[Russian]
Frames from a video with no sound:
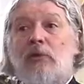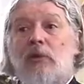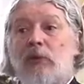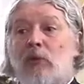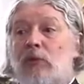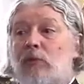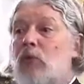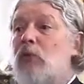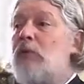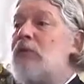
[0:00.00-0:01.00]
человек приходит к
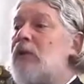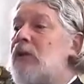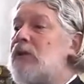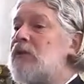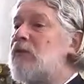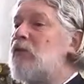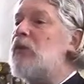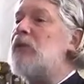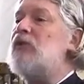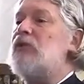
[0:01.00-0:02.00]
Богу именно как к своему
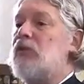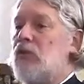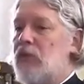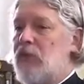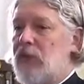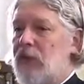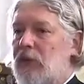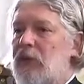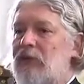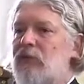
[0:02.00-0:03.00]
родителю,
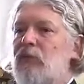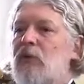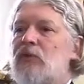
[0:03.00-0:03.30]
как к своему